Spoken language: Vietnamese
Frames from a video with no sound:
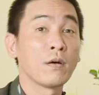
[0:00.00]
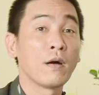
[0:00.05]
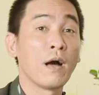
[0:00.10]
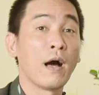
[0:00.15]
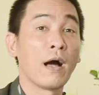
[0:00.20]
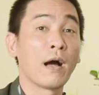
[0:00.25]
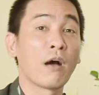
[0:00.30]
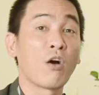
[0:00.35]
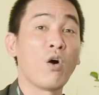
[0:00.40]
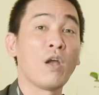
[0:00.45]

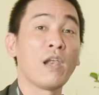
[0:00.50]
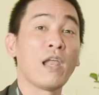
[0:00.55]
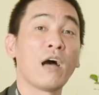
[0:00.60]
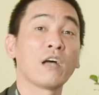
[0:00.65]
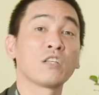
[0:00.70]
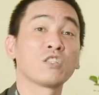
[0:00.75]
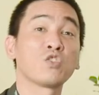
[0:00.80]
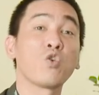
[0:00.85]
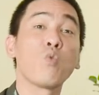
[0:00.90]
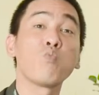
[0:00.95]
à, gọi
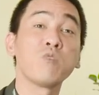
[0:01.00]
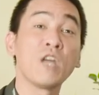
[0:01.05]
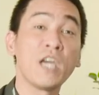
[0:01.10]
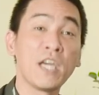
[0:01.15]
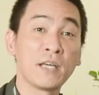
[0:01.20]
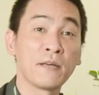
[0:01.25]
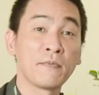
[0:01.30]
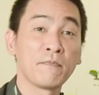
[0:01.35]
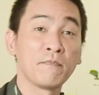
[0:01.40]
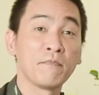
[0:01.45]
là xung
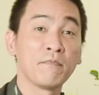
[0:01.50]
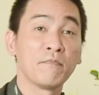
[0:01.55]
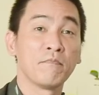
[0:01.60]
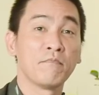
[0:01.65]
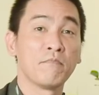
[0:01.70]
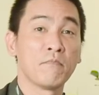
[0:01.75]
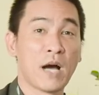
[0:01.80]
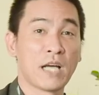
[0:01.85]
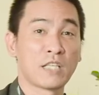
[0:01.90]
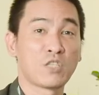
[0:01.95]
niên
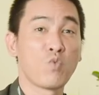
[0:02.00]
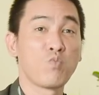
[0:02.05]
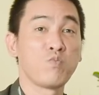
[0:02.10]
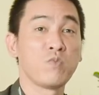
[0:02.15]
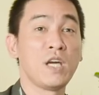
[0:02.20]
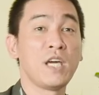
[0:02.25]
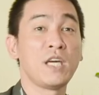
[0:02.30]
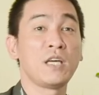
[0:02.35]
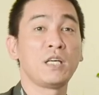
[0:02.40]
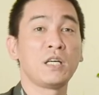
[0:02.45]
mà xung
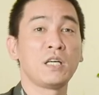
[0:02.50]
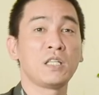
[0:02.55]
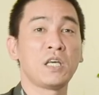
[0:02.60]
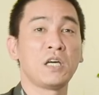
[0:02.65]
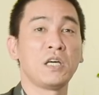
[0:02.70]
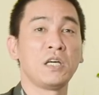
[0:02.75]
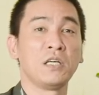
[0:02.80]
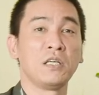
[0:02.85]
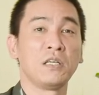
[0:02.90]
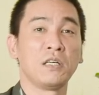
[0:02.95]
niên
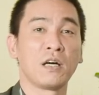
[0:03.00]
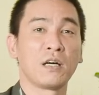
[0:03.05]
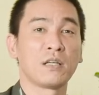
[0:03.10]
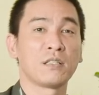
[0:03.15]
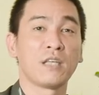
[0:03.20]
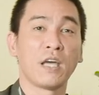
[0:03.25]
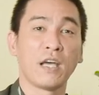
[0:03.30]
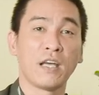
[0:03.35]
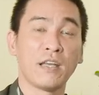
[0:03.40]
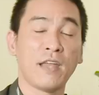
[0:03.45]
thì
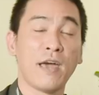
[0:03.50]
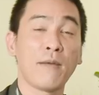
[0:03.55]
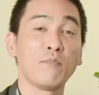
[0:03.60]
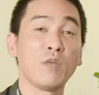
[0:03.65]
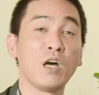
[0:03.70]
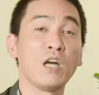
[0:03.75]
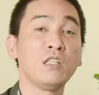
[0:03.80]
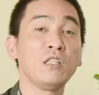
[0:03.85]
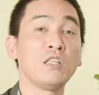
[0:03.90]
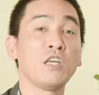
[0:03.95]
sẽ đem
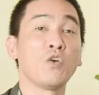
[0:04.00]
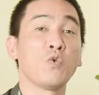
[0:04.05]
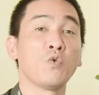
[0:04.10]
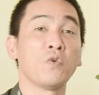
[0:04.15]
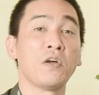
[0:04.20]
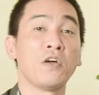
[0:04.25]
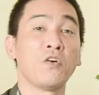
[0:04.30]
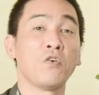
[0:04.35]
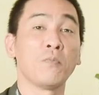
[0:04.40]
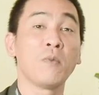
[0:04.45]
đến nhiều
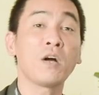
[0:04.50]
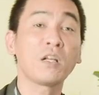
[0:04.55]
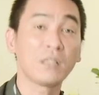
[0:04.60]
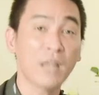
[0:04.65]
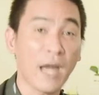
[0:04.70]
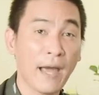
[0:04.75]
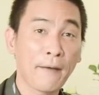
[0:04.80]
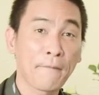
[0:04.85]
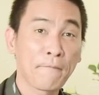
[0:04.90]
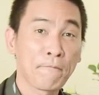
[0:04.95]
điều bất
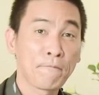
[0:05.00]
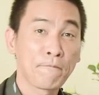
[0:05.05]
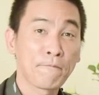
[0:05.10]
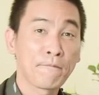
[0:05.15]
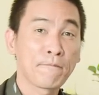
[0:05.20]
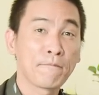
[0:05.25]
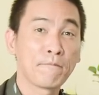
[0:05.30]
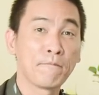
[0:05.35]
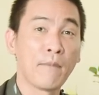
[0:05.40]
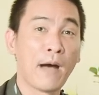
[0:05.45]
trắc
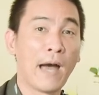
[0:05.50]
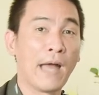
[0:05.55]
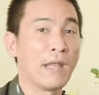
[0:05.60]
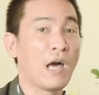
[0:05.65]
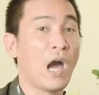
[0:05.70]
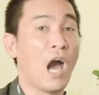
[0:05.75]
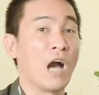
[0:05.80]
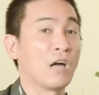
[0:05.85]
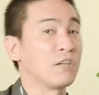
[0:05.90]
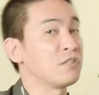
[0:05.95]
mà
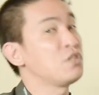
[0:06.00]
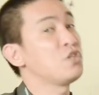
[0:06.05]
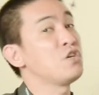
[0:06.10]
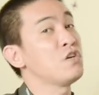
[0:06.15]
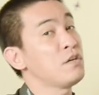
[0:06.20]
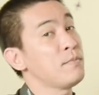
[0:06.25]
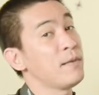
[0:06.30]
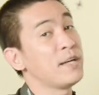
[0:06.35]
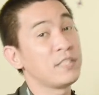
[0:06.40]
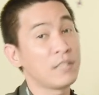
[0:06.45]
nó ẩn
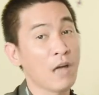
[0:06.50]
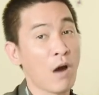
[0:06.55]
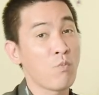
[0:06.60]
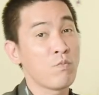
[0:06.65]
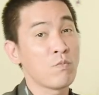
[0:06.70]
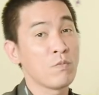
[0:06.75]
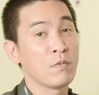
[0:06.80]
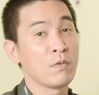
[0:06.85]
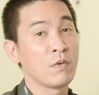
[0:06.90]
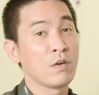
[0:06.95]
chứa bên trong
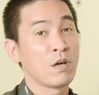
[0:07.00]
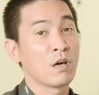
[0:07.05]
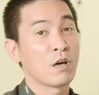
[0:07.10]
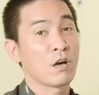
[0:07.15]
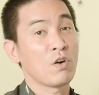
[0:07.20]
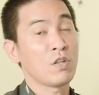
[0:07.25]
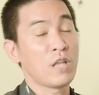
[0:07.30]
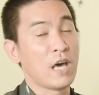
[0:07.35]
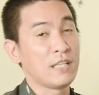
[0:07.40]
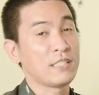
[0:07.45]

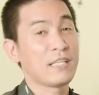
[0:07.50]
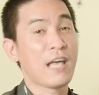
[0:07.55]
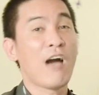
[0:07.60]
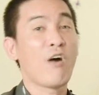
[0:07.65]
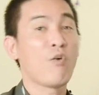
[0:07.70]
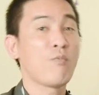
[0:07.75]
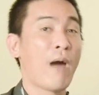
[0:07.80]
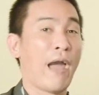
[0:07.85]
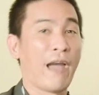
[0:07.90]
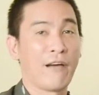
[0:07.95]
có thể
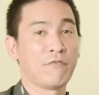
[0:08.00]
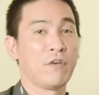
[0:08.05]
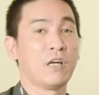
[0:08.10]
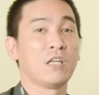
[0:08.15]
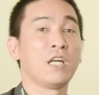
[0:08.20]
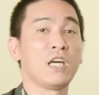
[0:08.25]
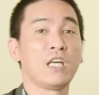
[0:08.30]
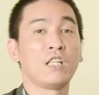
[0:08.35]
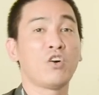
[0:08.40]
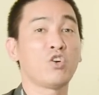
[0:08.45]
sao mạng
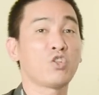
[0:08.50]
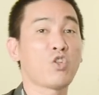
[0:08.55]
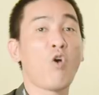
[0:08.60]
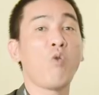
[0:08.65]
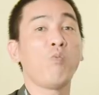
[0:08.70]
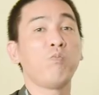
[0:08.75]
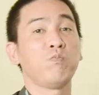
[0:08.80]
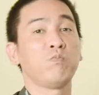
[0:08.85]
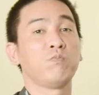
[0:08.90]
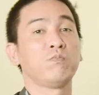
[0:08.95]
vận niên có
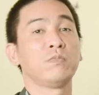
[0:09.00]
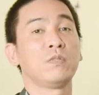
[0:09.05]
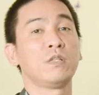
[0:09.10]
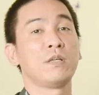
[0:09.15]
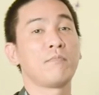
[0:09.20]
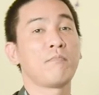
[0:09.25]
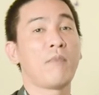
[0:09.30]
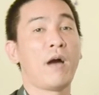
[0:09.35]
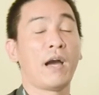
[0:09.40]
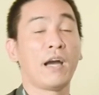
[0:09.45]
tốt
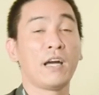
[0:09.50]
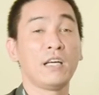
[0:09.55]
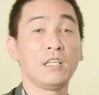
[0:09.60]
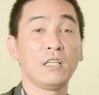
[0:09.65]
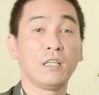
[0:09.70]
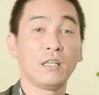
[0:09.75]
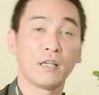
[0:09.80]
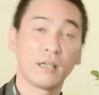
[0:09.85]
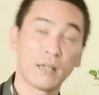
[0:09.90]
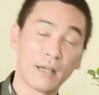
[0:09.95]
nhưng mà
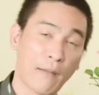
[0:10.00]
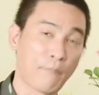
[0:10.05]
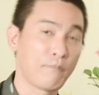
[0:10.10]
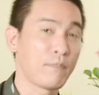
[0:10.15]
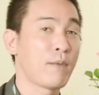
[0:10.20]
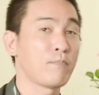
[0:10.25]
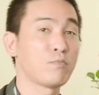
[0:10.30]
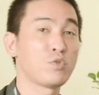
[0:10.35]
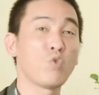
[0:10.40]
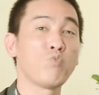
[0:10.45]
cái gặp
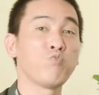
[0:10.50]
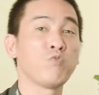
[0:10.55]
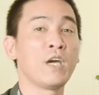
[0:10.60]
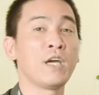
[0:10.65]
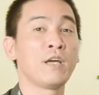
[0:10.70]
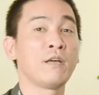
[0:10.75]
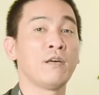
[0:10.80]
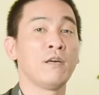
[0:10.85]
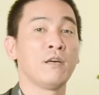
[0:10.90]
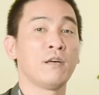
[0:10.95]
năm xung
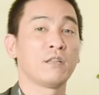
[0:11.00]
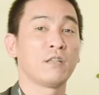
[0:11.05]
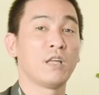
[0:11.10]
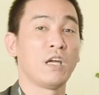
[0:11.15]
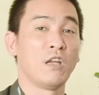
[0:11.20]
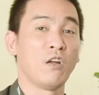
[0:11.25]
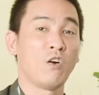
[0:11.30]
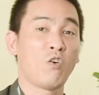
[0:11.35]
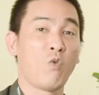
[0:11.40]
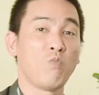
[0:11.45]
niên
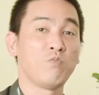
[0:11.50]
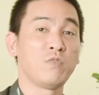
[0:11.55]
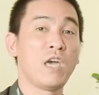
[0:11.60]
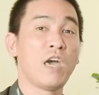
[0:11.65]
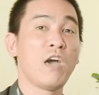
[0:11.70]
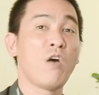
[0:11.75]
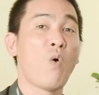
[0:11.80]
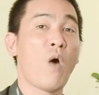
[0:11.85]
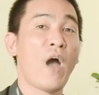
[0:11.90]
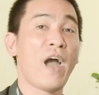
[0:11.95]
thì nó cũng
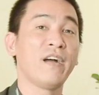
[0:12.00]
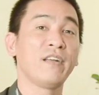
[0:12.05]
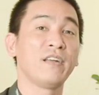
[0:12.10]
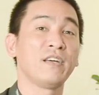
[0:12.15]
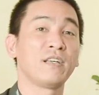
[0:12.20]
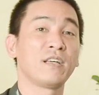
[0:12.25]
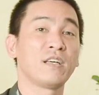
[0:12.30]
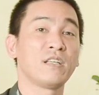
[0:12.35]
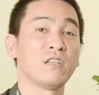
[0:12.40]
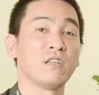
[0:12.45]
chế hóa
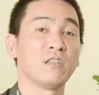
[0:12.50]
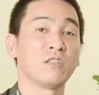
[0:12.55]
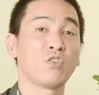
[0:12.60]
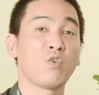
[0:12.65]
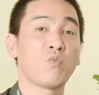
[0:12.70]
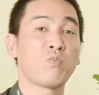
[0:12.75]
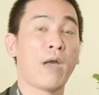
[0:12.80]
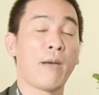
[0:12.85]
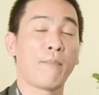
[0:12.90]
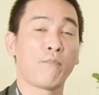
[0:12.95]
đi cái sự
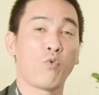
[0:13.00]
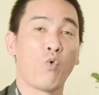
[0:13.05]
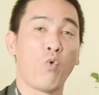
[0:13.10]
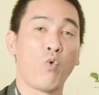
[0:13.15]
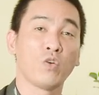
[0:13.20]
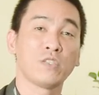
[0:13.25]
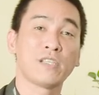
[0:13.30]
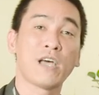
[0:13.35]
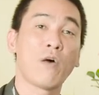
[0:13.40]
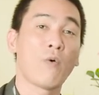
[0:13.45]
tốt đẹp
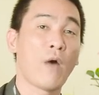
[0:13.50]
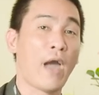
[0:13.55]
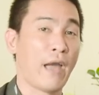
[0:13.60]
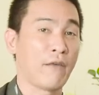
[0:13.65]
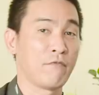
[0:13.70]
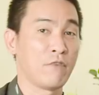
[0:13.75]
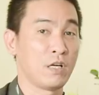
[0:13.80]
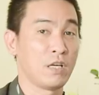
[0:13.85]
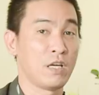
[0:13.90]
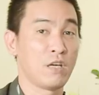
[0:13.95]
của sao
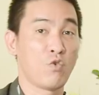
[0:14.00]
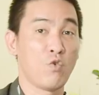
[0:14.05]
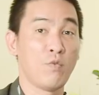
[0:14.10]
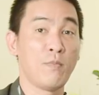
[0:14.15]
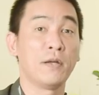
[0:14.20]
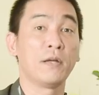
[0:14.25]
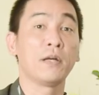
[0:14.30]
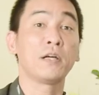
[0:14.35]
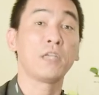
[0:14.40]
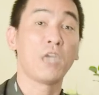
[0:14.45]
hạn vận niên của
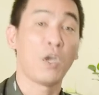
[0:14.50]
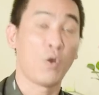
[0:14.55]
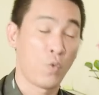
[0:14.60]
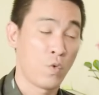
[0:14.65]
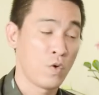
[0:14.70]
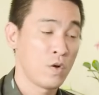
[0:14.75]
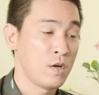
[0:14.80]
mình rất nhiều